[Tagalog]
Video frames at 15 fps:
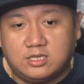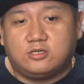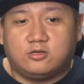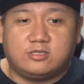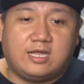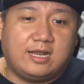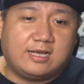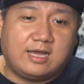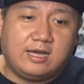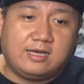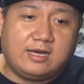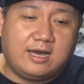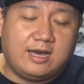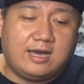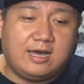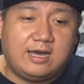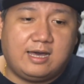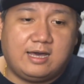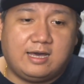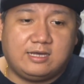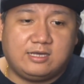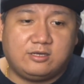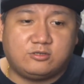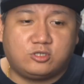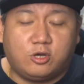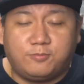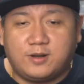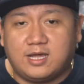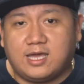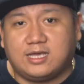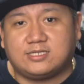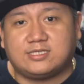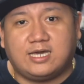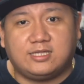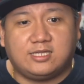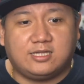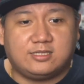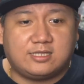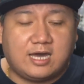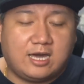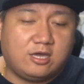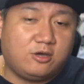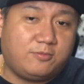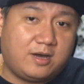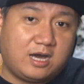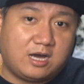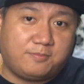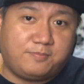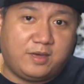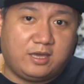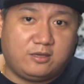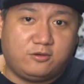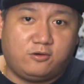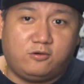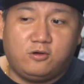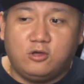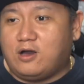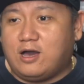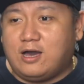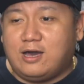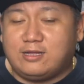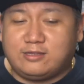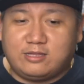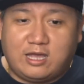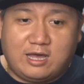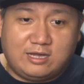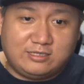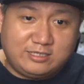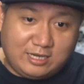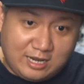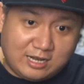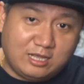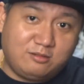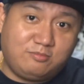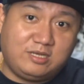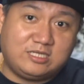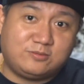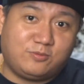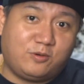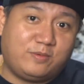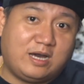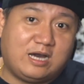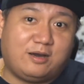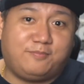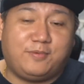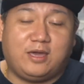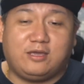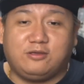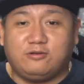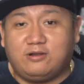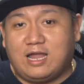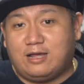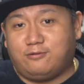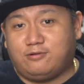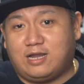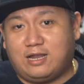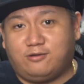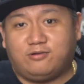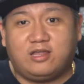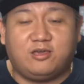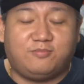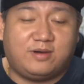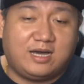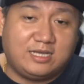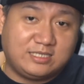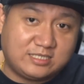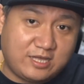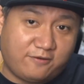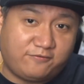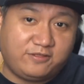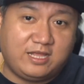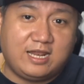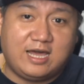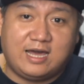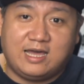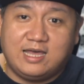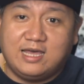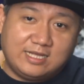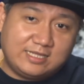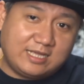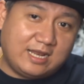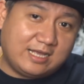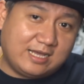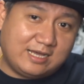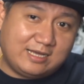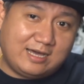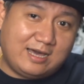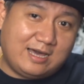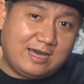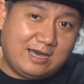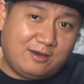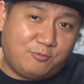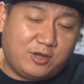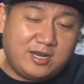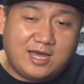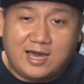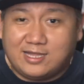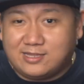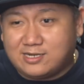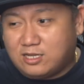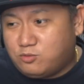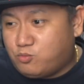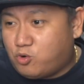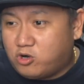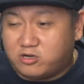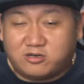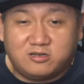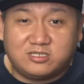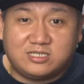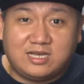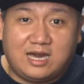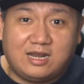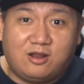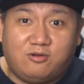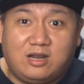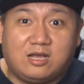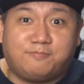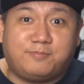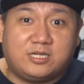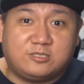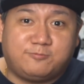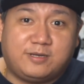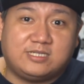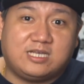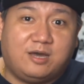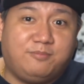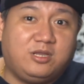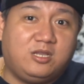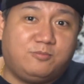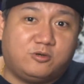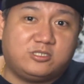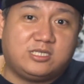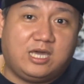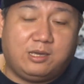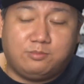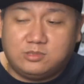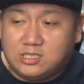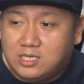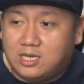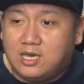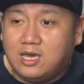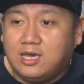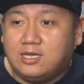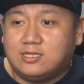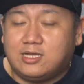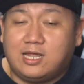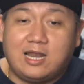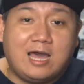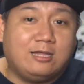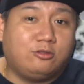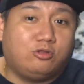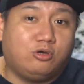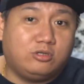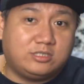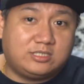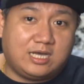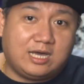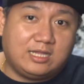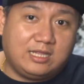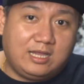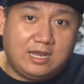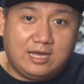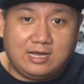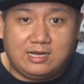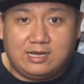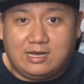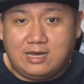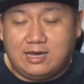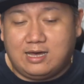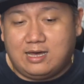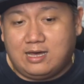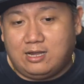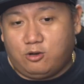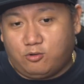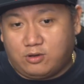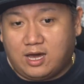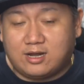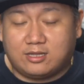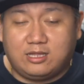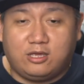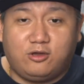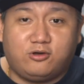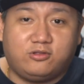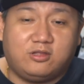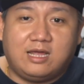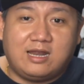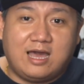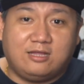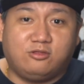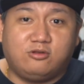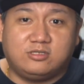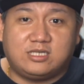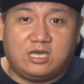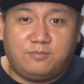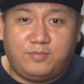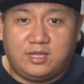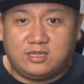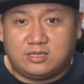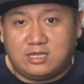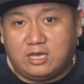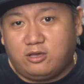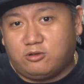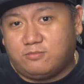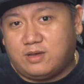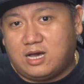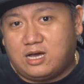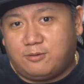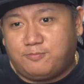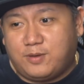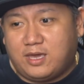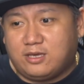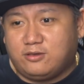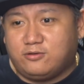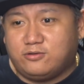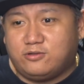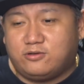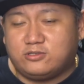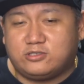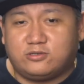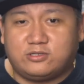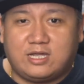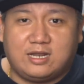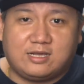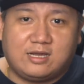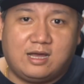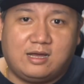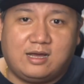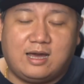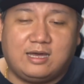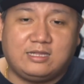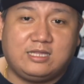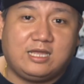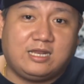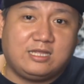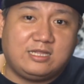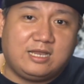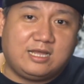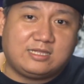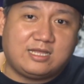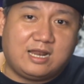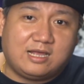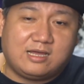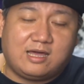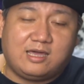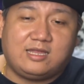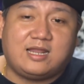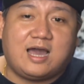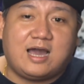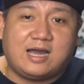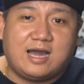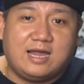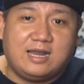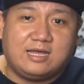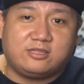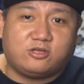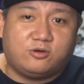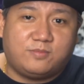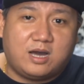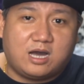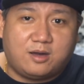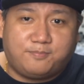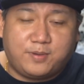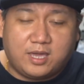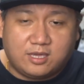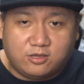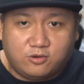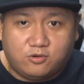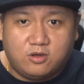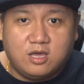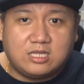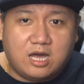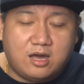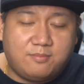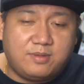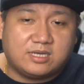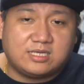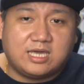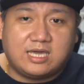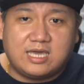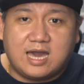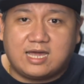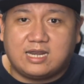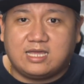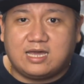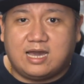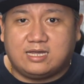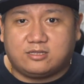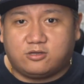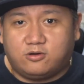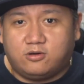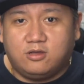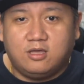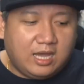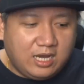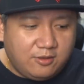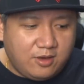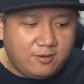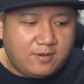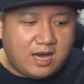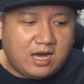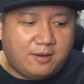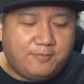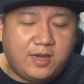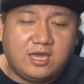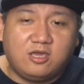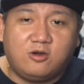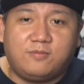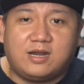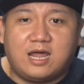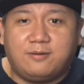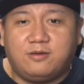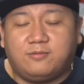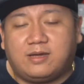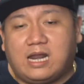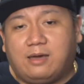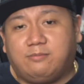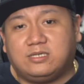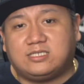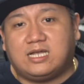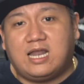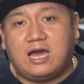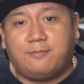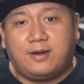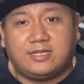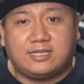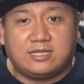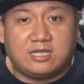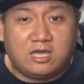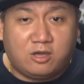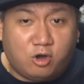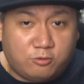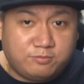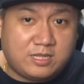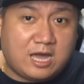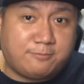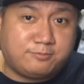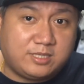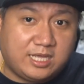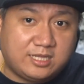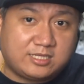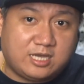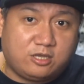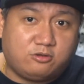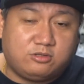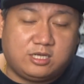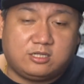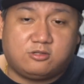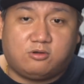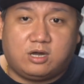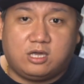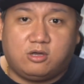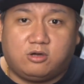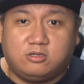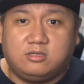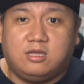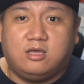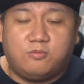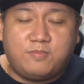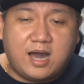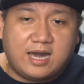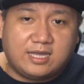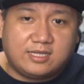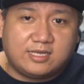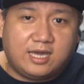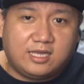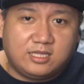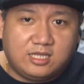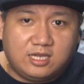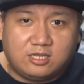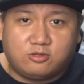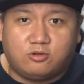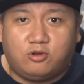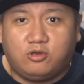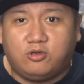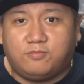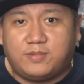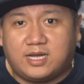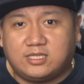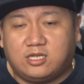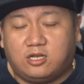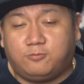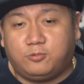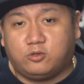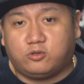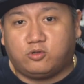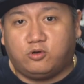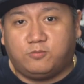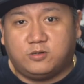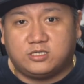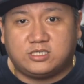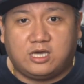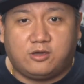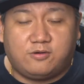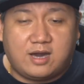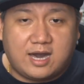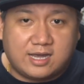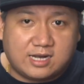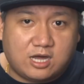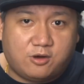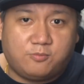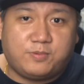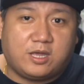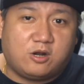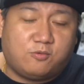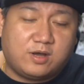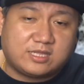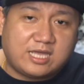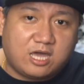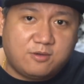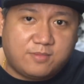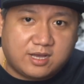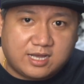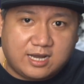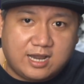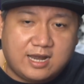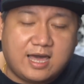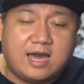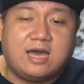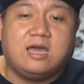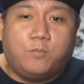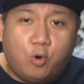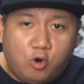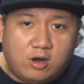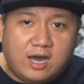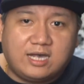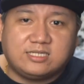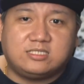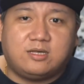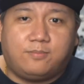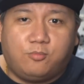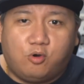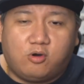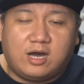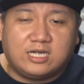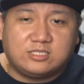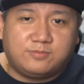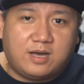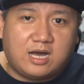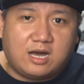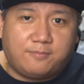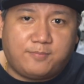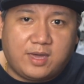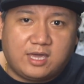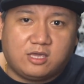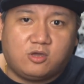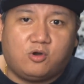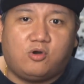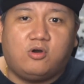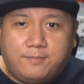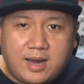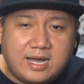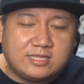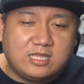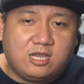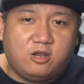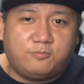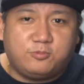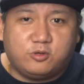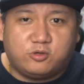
So talagang uh, sobrang excited tayo mga kapenyo at uh, sila rin mismo mga kapenyo, lalong lalo na yung mga staff nila na talagang uh, 100 workers nga raw, nagpaspa sabi ni Boss MG na nandoon sa kanilang uh, lugar na yon na nandoon sa event na yon mga kapengyo no so talagang uh, hindi rin nila talaga inaakala to mga kapengyo na mangyayari nga to anyway mga kapengyo maraming maraming salamat at I hope na update kayo dito ngayon kung bakit nga hindi natuloy yung Battle of YouTubers ngayong araw pero wag tayo mag-alala bukas na bukas mga kapengyo Battle of